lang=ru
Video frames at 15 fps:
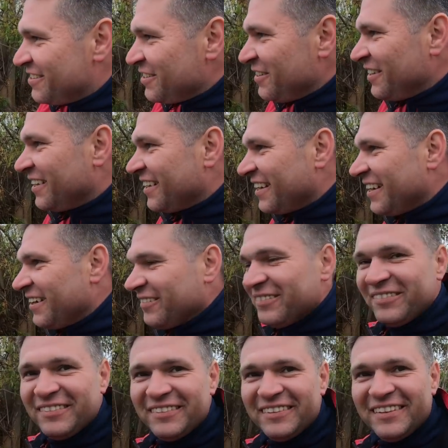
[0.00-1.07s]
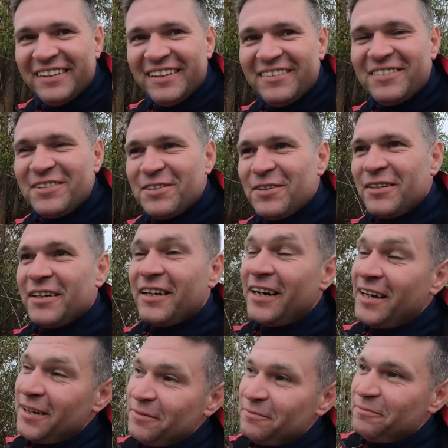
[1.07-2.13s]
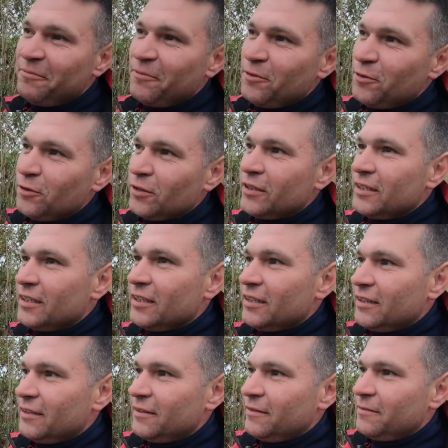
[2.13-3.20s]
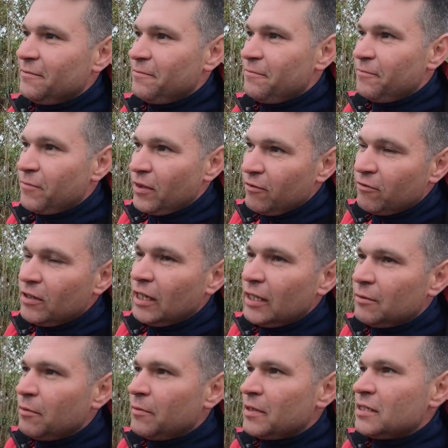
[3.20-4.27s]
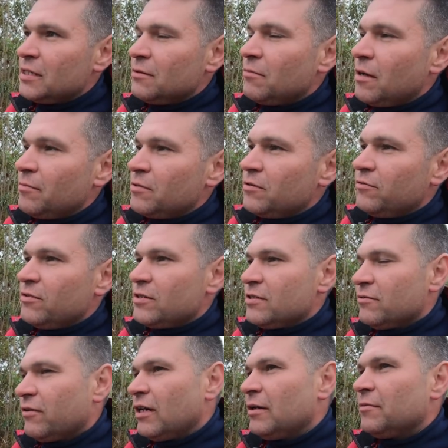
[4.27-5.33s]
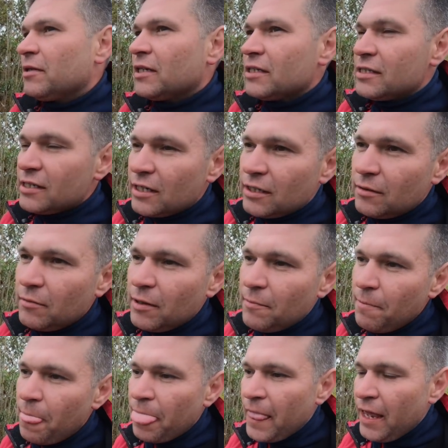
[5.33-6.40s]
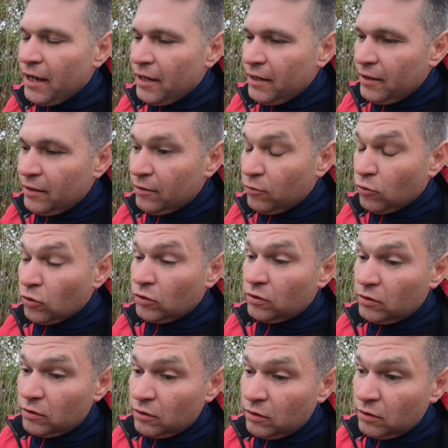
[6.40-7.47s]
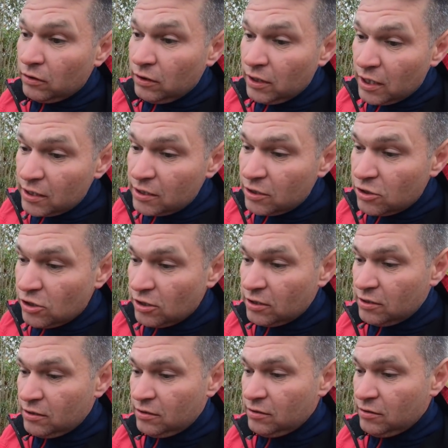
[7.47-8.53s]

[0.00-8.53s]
все играем, обращайтесь. Да, все играем, вот. Э, в данный момент занимаемся фестивалями, концертами. Вот, э, я сейчас